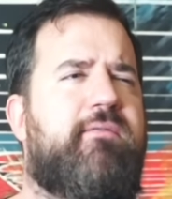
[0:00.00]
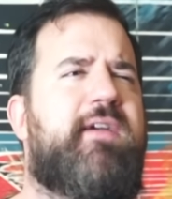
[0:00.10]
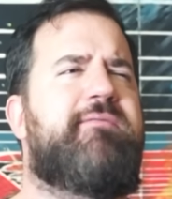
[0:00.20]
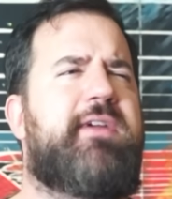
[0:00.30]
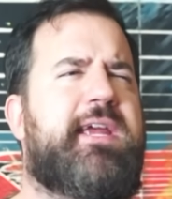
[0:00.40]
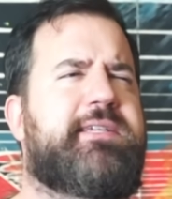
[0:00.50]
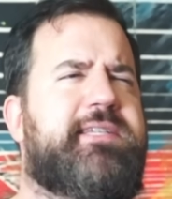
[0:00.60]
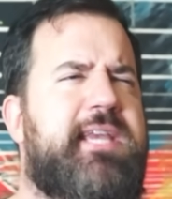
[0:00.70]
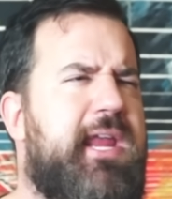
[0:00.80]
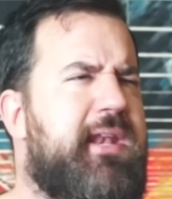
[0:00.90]
wenn wir das
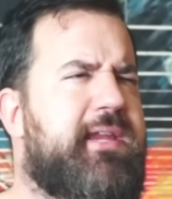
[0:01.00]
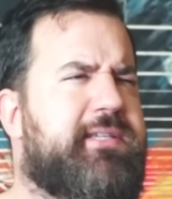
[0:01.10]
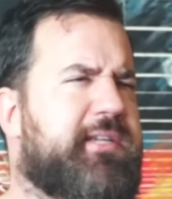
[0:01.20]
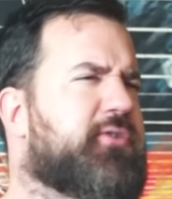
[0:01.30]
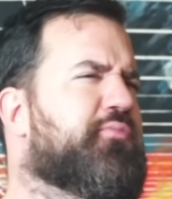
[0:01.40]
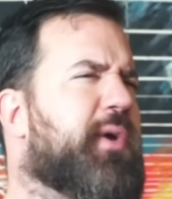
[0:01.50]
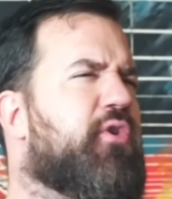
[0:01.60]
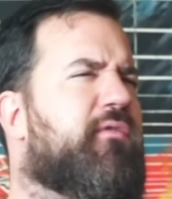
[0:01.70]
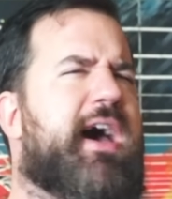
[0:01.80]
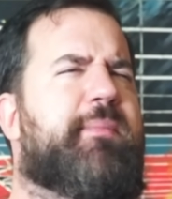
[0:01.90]
sehen, ist die
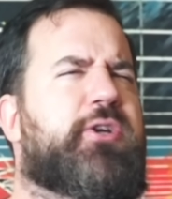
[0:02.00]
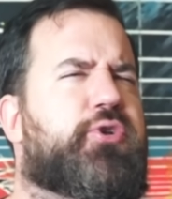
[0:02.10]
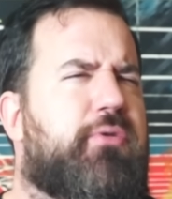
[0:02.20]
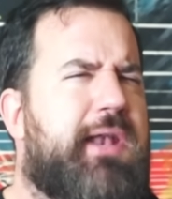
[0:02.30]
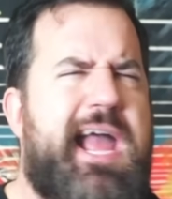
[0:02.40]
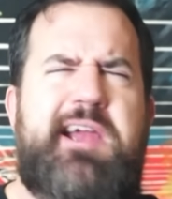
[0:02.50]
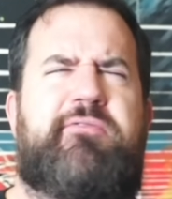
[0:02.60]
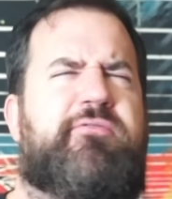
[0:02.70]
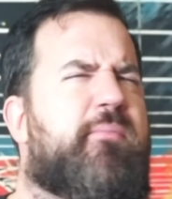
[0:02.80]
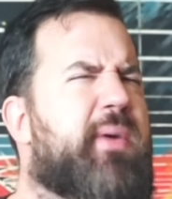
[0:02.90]
Supernova aber schon lange
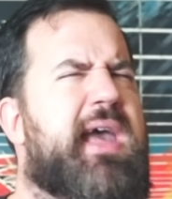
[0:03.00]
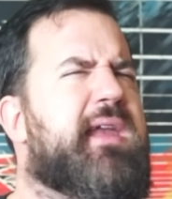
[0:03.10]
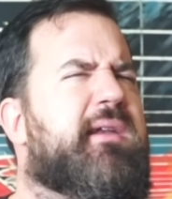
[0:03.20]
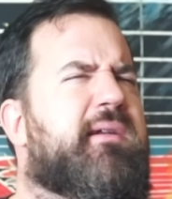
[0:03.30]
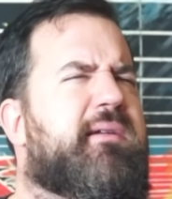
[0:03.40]
vorbei.